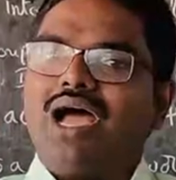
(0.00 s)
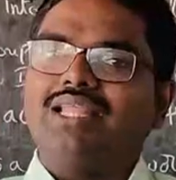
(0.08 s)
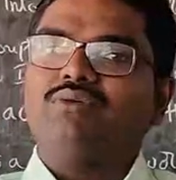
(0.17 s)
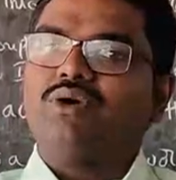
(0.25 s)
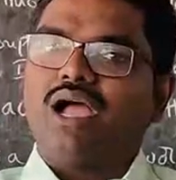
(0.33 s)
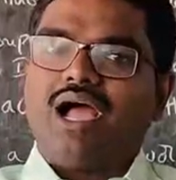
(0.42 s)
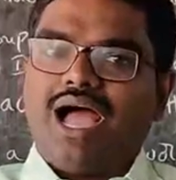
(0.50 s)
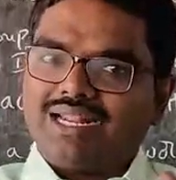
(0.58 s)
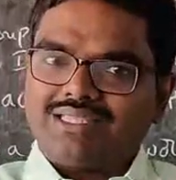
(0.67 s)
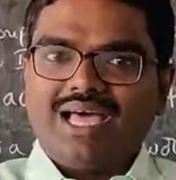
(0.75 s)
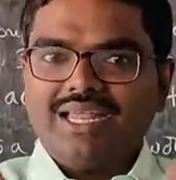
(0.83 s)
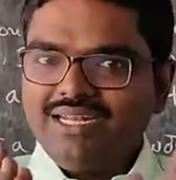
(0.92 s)
అది ఒక
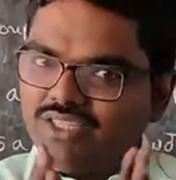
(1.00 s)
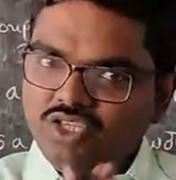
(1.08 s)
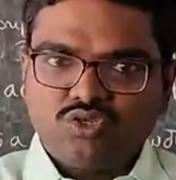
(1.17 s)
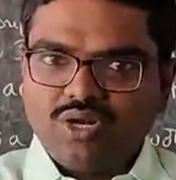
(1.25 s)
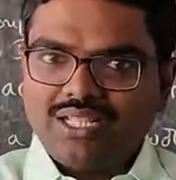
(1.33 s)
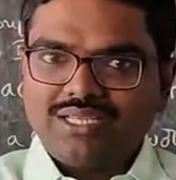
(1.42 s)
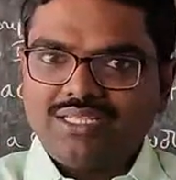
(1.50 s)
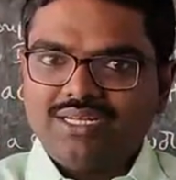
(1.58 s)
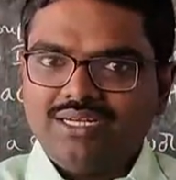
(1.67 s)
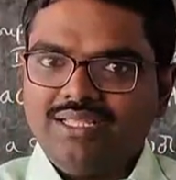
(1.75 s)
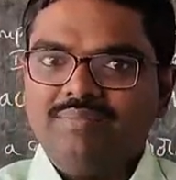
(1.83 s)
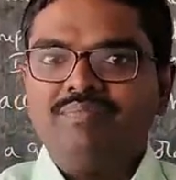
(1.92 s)
అర్థాన్ని తీసుకురాదు
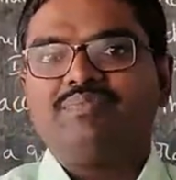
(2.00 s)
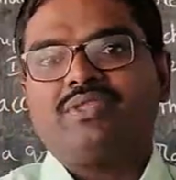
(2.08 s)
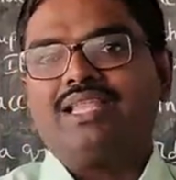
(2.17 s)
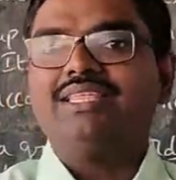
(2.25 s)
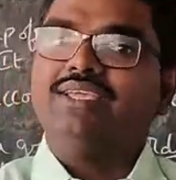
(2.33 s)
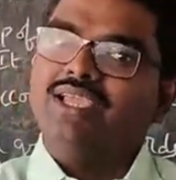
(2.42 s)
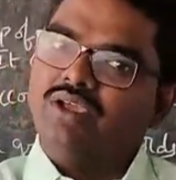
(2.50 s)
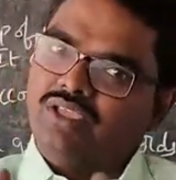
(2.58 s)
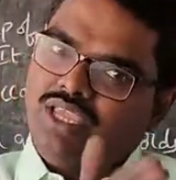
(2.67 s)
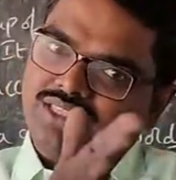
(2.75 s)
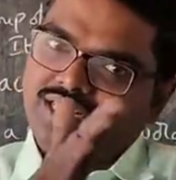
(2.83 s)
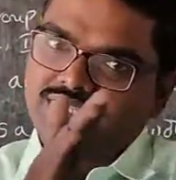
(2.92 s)
కదండి అది
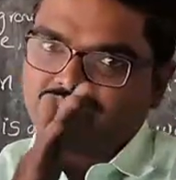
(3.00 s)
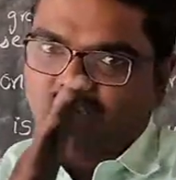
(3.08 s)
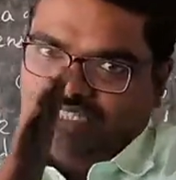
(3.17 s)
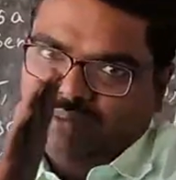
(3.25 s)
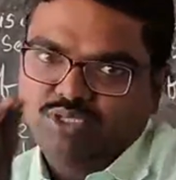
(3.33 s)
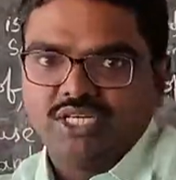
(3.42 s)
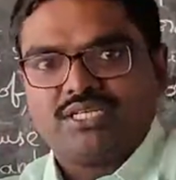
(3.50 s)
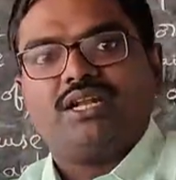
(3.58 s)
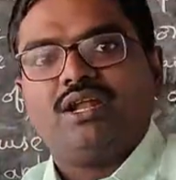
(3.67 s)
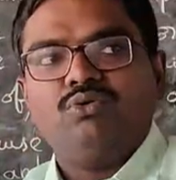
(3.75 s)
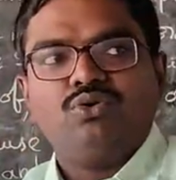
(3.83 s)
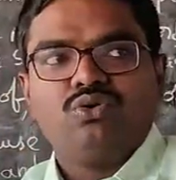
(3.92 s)
ఏదర్ ఒక సబ్జెక్ట్
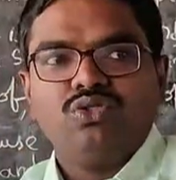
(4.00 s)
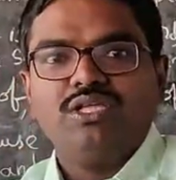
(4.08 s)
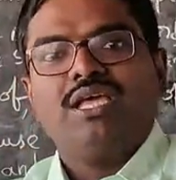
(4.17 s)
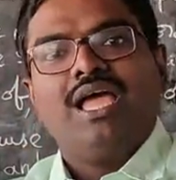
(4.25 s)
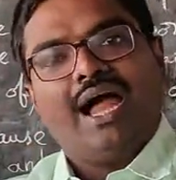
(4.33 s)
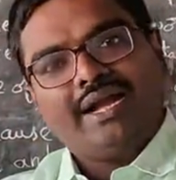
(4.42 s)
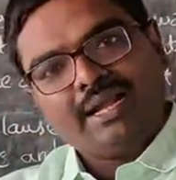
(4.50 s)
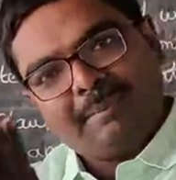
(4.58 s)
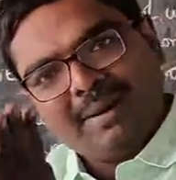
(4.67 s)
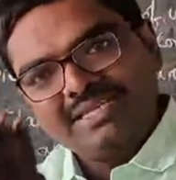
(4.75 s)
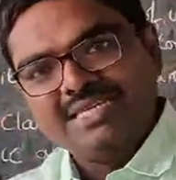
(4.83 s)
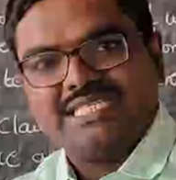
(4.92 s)
అన్నా ఉంటుంది అంటే
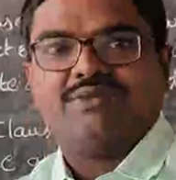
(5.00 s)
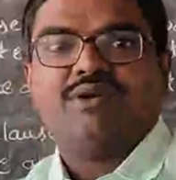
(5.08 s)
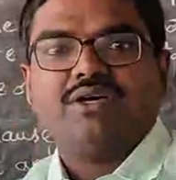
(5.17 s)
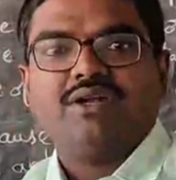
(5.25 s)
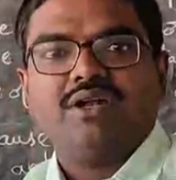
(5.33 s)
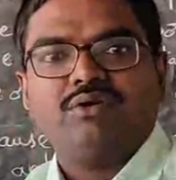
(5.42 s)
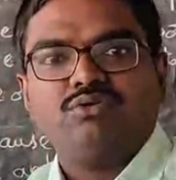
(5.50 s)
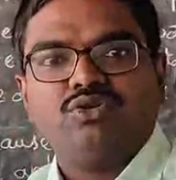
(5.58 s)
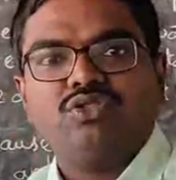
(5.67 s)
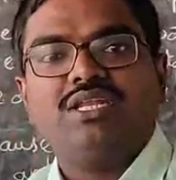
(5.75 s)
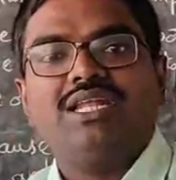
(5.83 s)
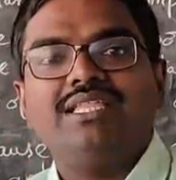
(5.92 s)
పని చేసేవాడు అన్నా
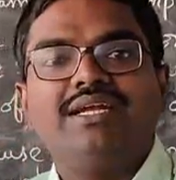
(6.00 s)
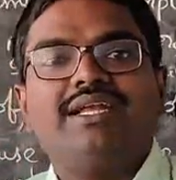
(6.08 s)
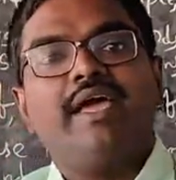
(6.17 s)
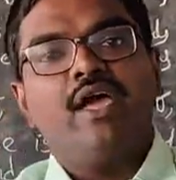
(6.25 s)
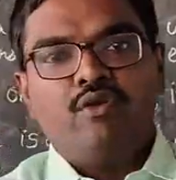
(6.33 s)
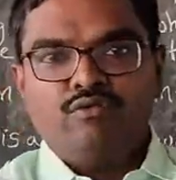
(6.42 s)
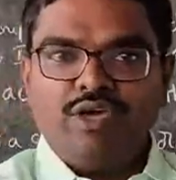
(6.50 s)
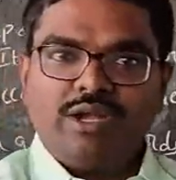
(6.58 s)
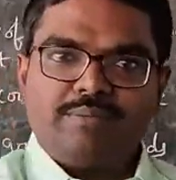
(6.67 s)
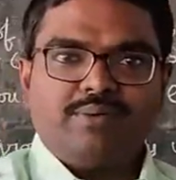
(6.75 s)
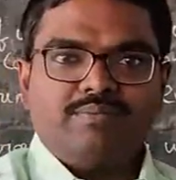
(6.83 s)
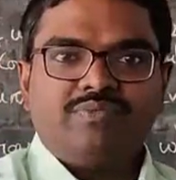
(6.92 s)
ఉంటుంది లేదంటే
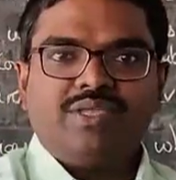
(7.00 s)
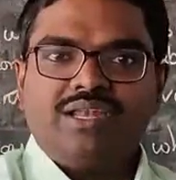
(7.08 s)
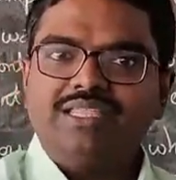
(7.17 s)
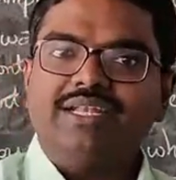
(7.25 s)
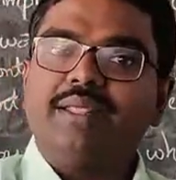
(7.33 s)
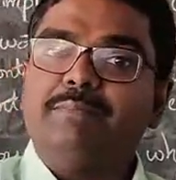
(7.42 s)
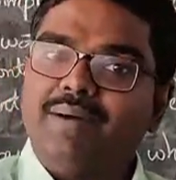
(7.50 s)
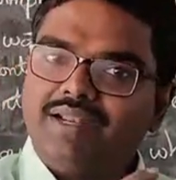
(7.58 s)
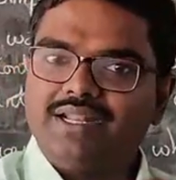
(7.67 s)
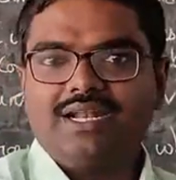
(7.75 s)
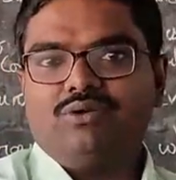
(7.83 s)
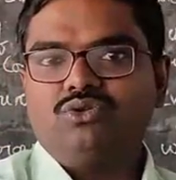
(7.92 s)
వెర్బ్ లేదంటే
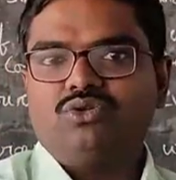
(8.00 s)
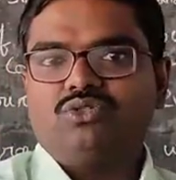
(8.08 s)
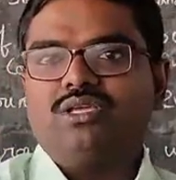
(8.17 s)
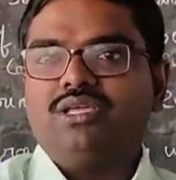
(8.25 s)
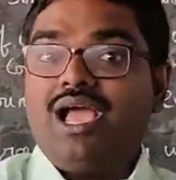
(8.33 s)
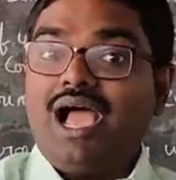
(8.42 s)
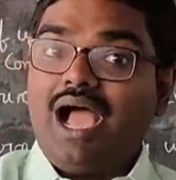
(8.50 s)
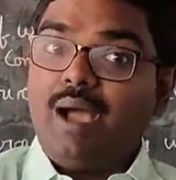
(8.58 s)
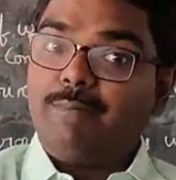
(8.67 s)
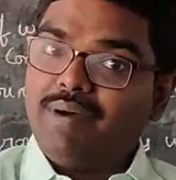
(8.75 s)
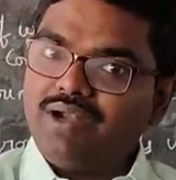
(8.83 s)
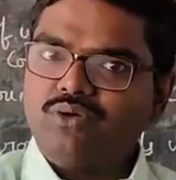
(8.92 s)
పని అన్నా ఉంటుంది ఆ
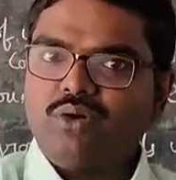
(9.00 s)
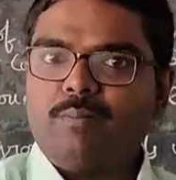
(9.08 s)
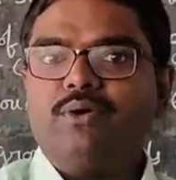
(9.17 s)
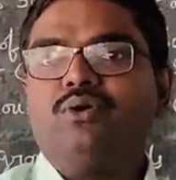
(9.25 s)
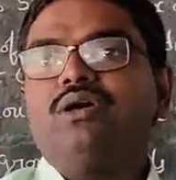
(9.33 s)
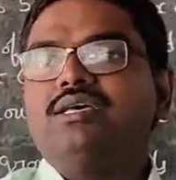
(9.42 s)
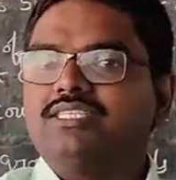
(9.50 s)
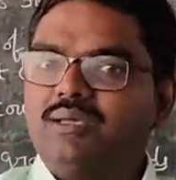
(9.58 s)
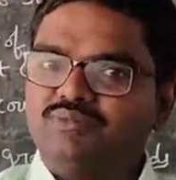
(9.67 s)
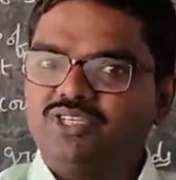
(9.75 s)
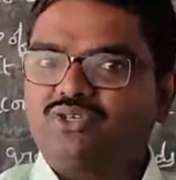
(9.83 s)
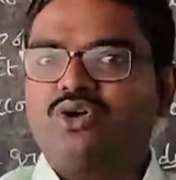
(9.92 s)
పని ఉన్నప్పుడు
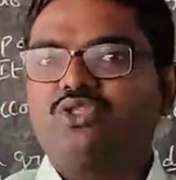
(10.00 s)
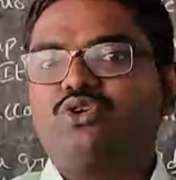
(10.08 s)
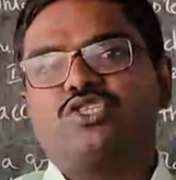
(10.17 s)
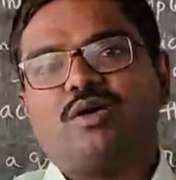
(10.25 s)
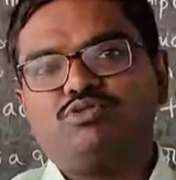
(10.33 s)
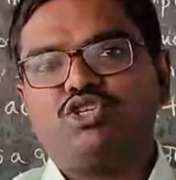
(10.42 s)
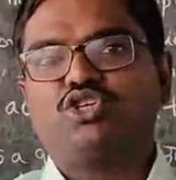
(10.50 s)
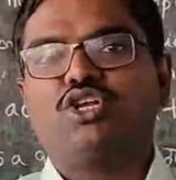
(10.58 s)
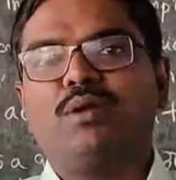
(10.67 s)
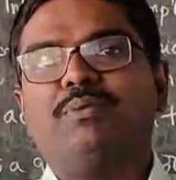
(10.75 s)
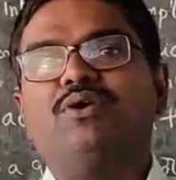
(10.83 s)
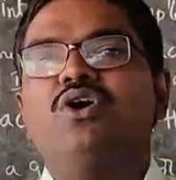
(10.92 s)
సబ్జెక్ట్ ఉండదు సబ్జెక్ట్
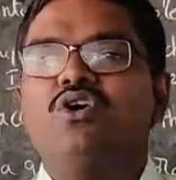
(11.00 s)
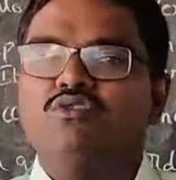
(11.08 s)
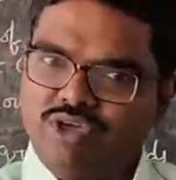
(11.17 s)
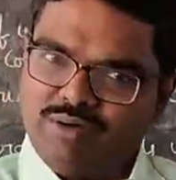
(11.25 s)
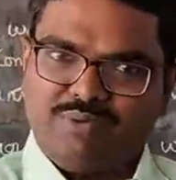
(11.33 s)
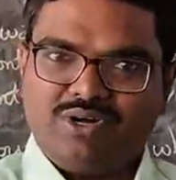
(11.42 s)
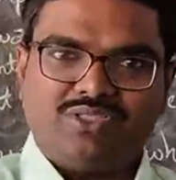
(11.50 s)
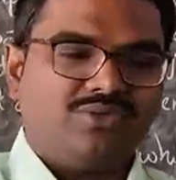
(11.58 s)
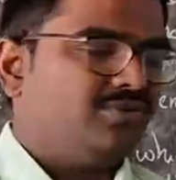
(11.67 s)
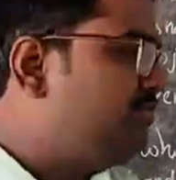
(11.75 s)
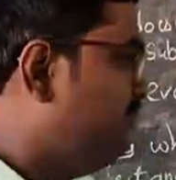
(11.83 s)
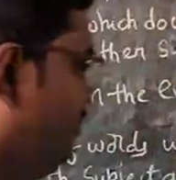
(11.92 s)
ఉన్నప్పుడు వెర్బ్ ఉండదు